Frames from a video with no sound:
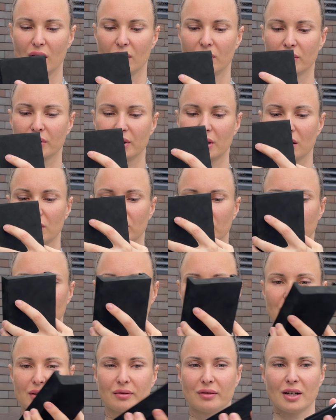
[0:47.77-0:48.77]
Вот так вот
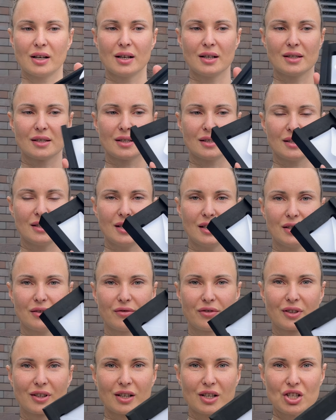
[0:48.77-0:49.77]
открывается. Здесь
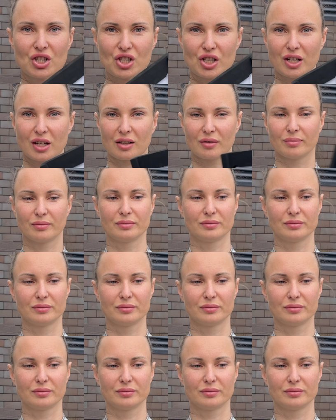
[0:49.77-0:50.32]
в крышке